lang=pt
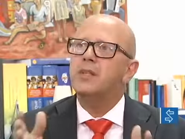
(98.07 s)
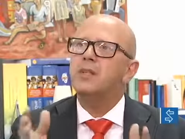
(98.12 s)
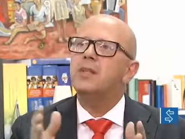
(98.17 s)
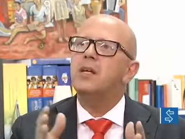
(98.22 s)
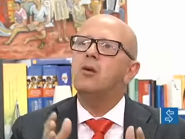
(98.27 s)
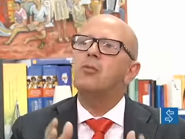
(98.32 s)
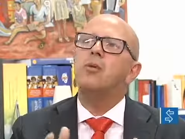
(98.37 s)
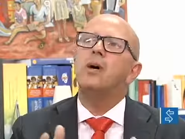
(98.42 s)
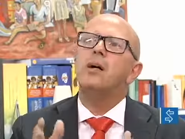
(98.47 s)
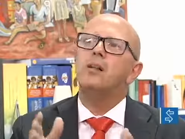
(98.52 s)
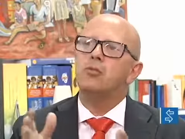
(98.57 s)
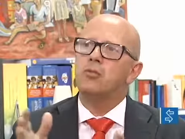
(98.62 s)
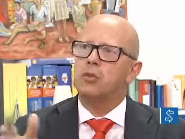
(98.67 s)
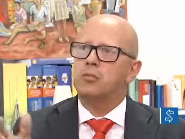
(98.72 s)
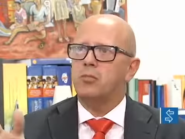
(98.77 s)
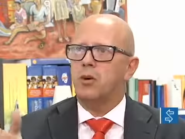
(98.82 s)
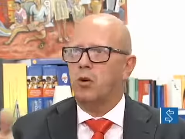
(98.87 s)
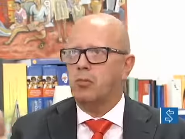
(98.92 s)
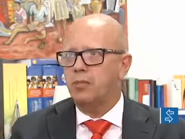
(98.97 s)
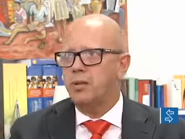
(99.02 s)
Não é
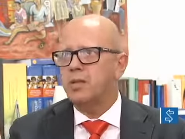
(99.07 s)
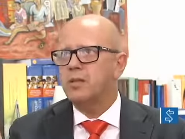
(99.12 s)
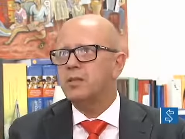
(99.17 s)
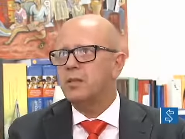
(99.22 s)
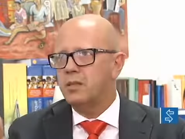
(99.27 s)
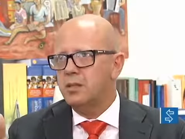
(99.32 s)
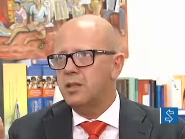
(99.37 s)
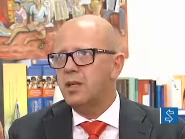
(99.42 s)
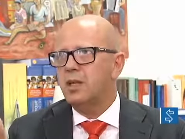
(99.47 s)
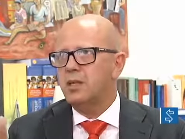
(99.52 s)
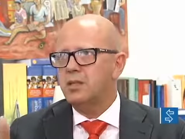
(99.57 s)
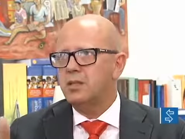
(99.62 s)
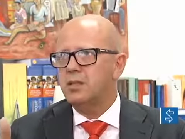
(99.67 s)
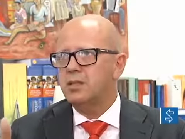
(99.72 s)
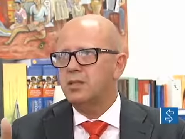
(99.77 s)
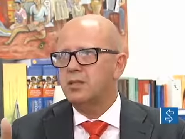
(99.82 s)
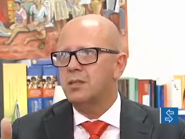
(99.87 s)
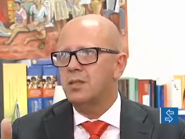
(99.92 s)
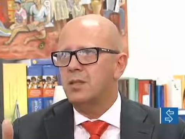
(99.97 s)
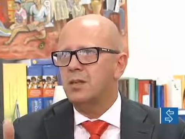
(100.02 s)
normal perder
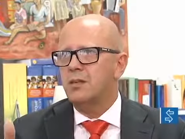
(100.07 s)
dentes.